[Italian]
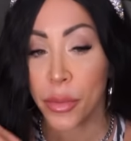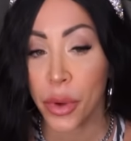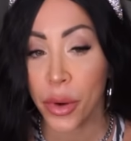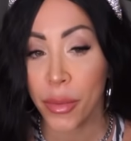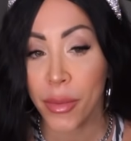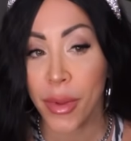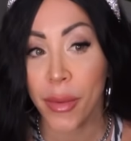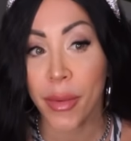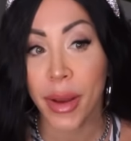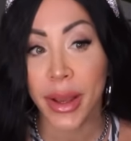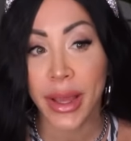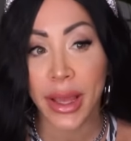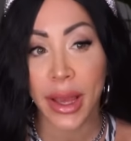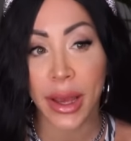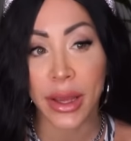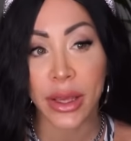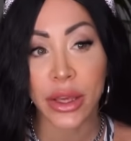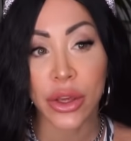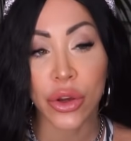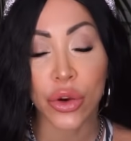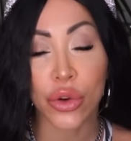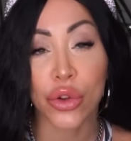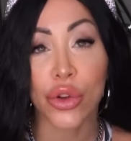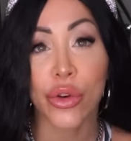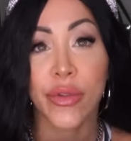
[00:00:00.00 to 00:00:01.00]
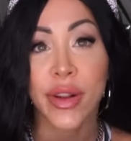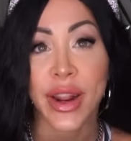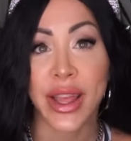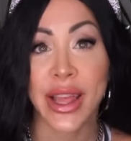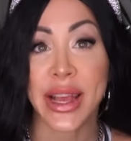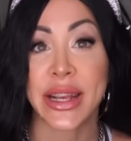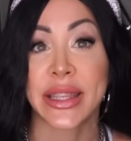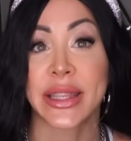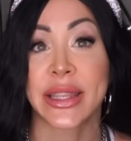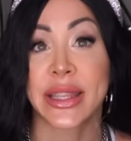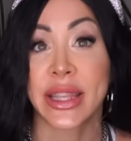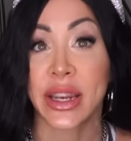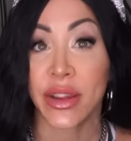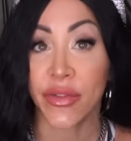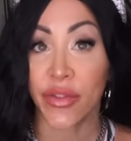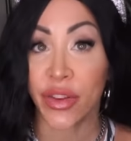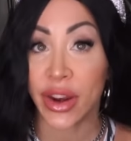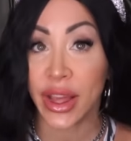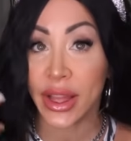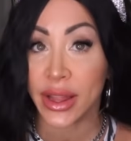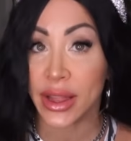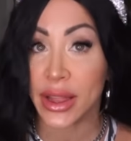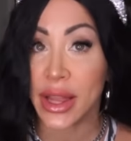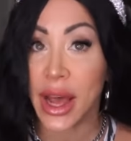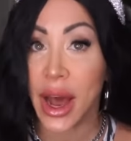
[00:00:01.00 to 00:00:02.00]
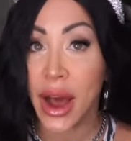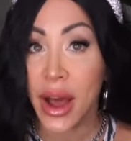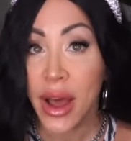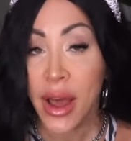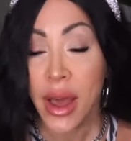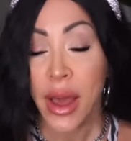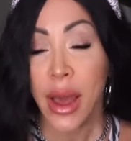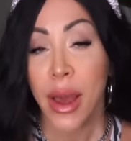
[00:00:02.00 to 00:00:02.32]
problema è che io dovrei essere fredda